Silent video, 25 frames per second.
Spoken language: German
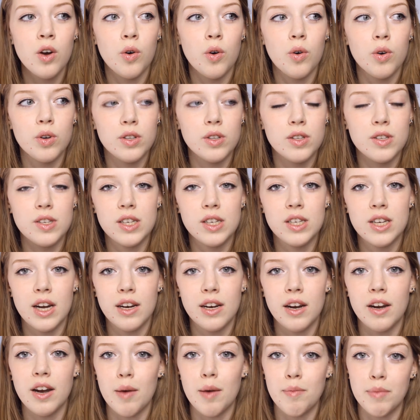und sich dann
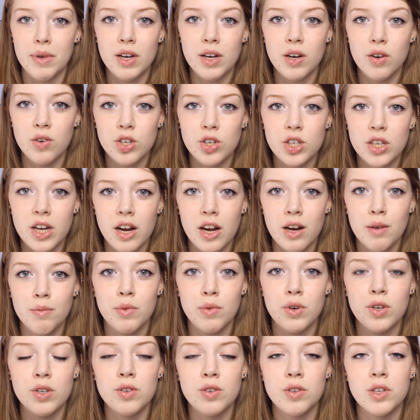den Ermittlungen stellen
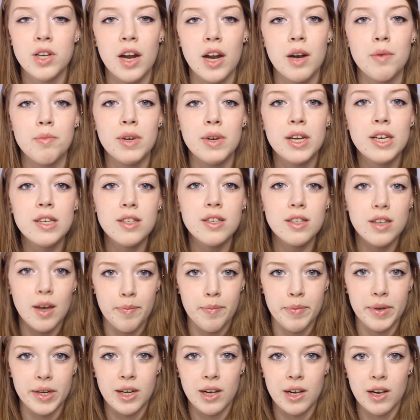muss. Und dann im nächsten
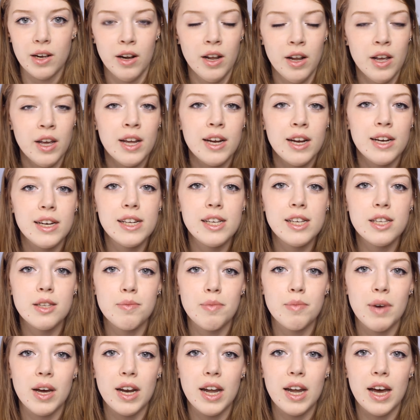Kapitel liest
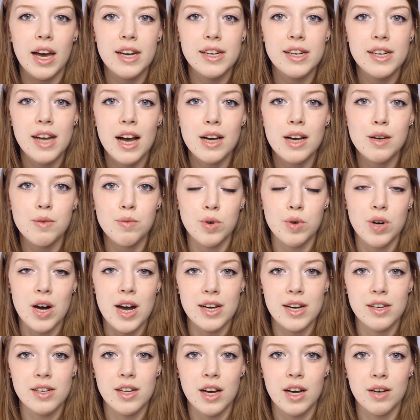man einen
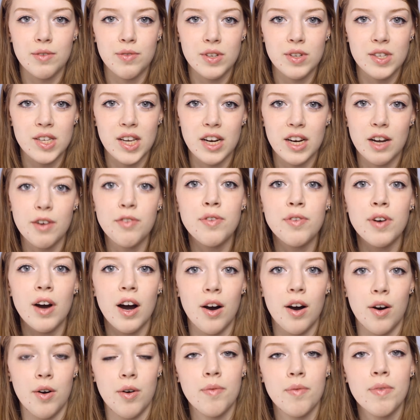Tagebucheintrag von seiner
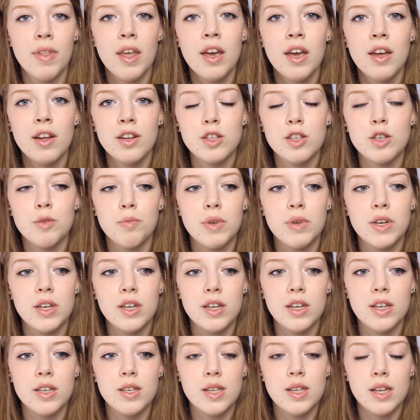Frau.
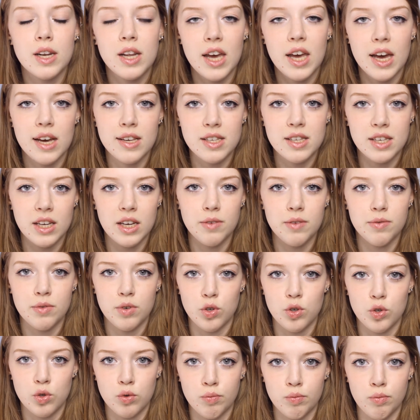Zumindest in der ersten Hälfte
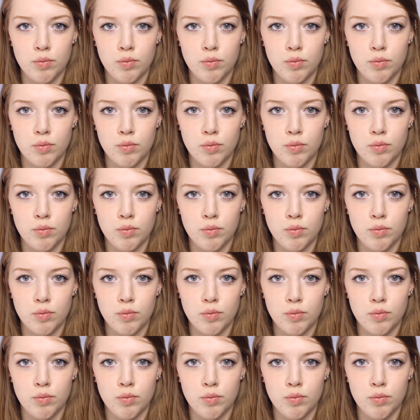des